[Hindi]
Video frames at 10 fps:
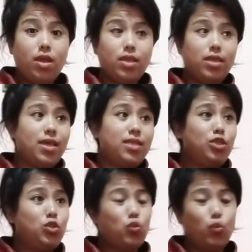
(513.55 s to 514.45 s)
कि ऐसे
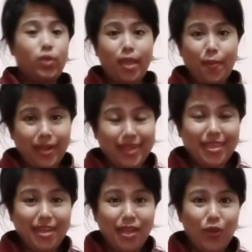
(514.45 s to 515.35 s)
टूट के पड़ रहे
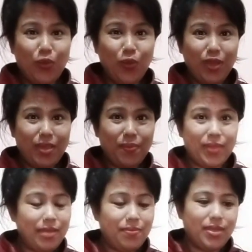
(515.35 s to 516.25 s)
थे ना लोग कि
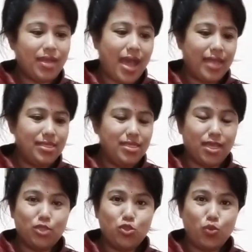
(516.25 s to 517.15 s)
मतलब आज ही
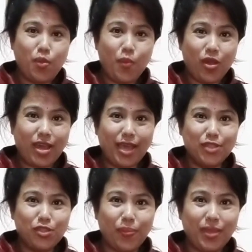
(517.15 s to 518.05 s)
है जो भी मौका है
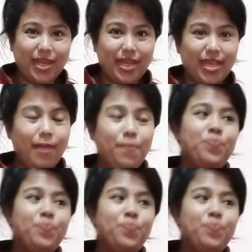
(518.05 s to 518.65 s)
शॉपिंग करने का